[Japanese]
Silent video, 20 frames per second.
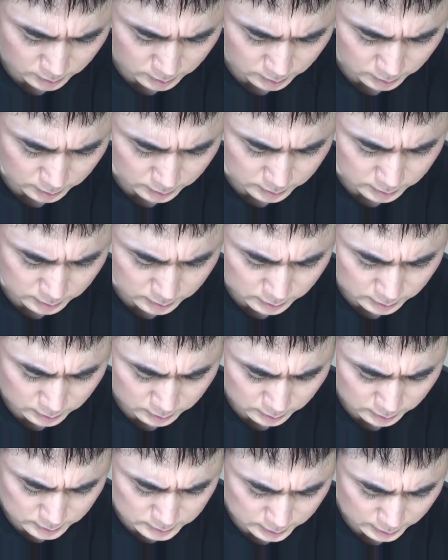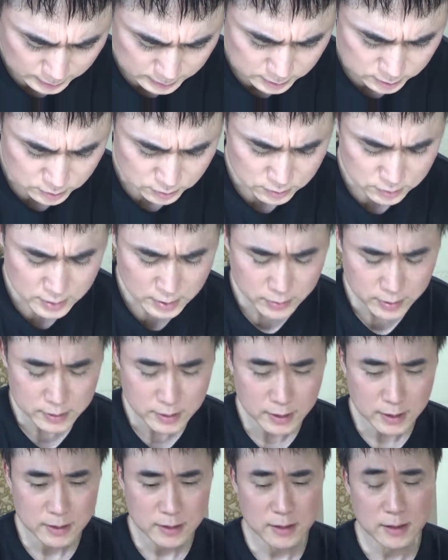えー、世襲では
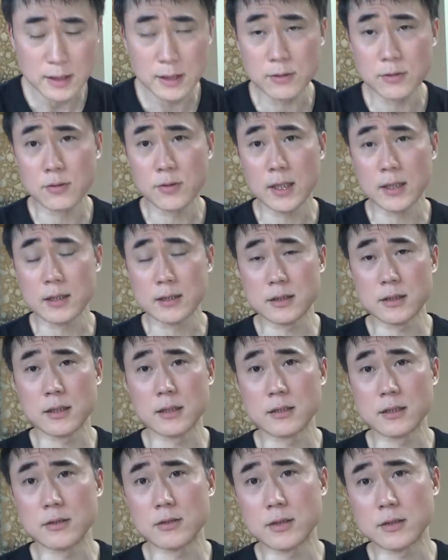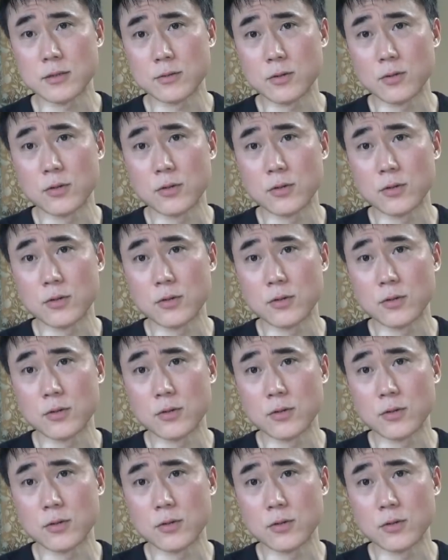ないっていうのがですね実はちょっ